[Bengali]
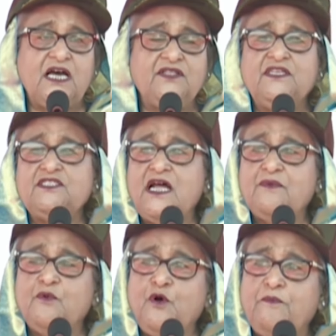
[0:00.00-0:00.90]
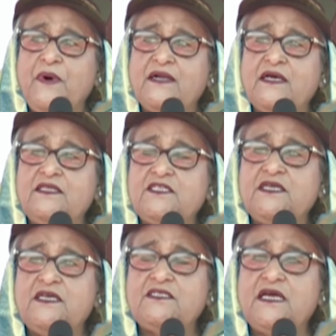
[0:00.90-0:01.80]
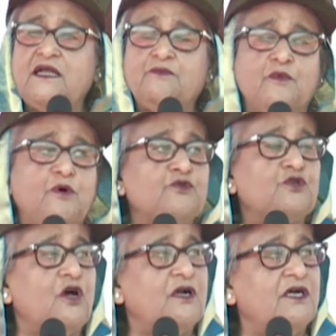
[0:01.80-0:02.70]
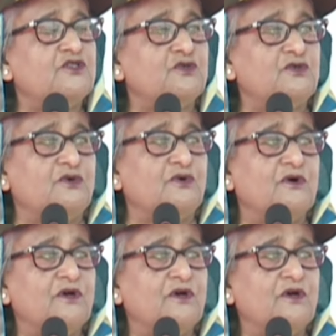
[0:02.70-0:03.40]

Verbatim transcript: স্বাধীন সার্বভৌম বাংলাদেশের সার্বভৌমত্ব রক্ষার জন্য